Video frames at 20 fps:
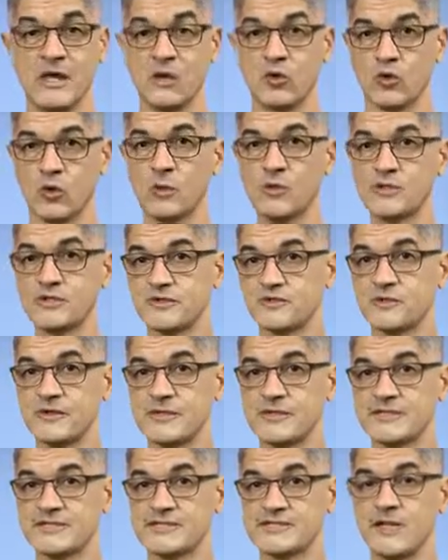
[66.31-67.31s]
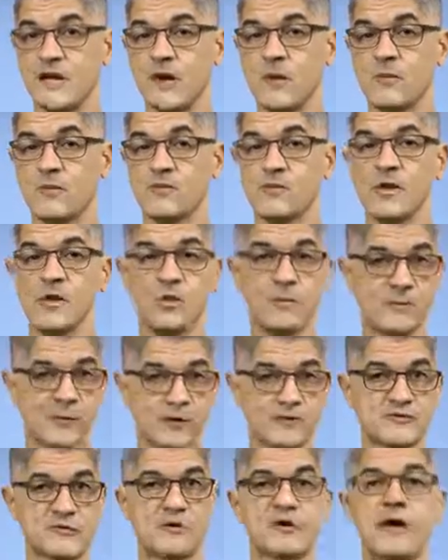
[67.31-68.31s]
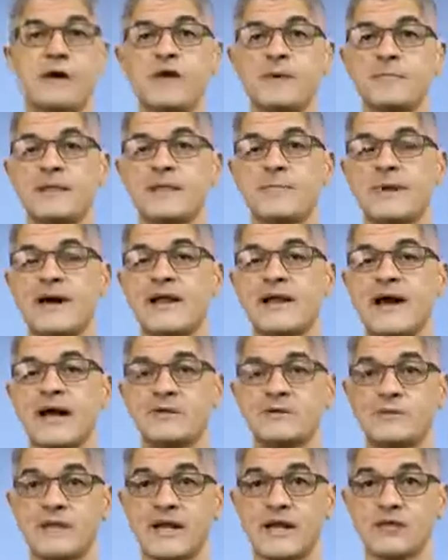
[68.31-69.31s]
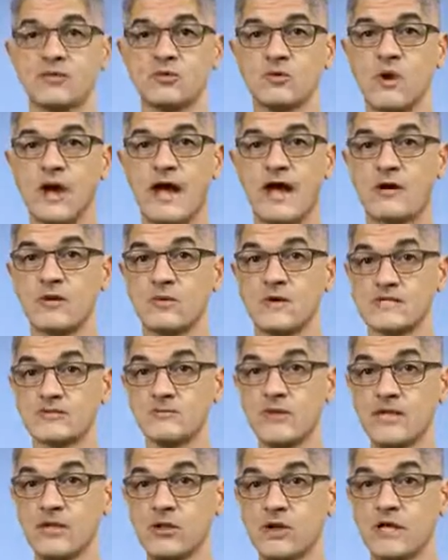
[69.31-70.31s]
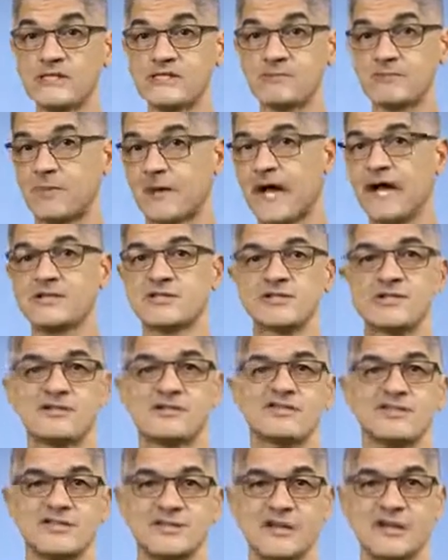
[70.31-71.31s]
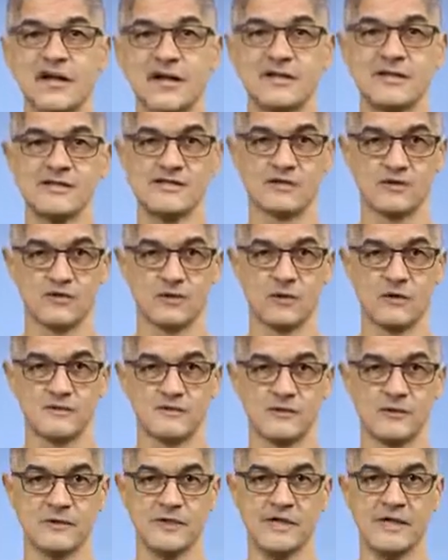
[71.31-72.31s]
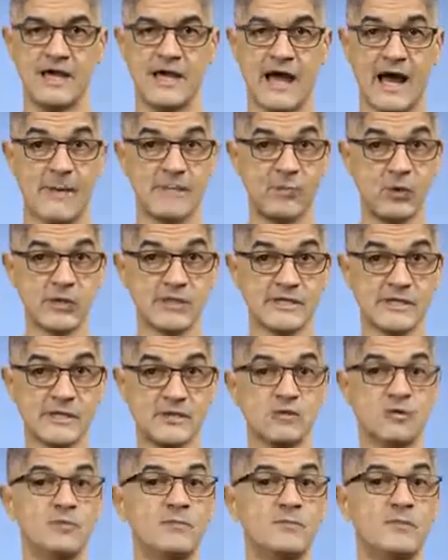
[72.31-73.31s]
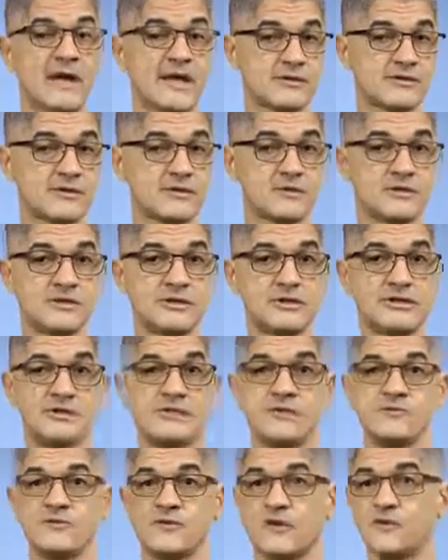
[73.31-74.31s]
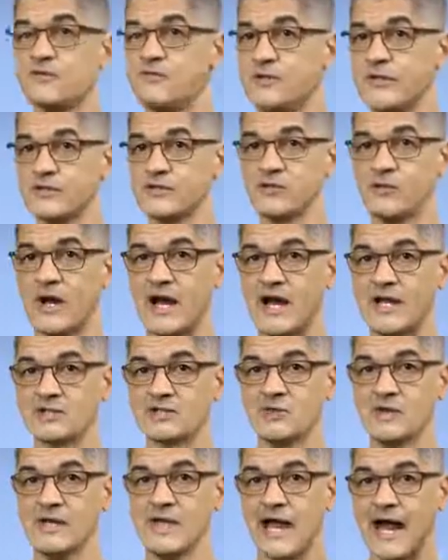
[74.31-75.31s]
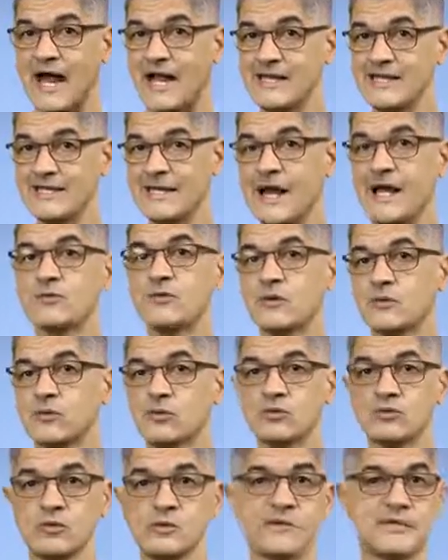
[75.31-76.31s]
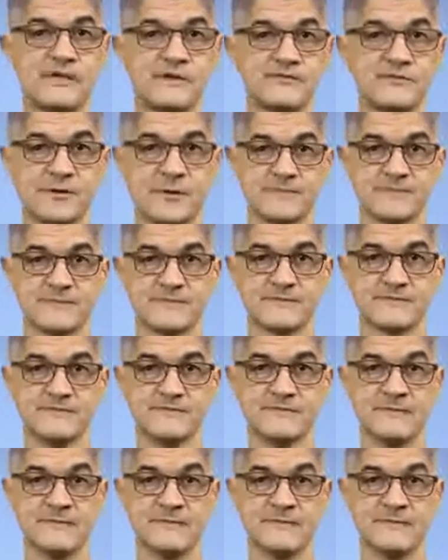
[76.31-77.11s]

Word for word: Como diferencial, o profissional é preparado para atuar com as melhores práticas de engenharia de software, abordando um método de desenvolvimento ágil alinhado à cultura DevOps.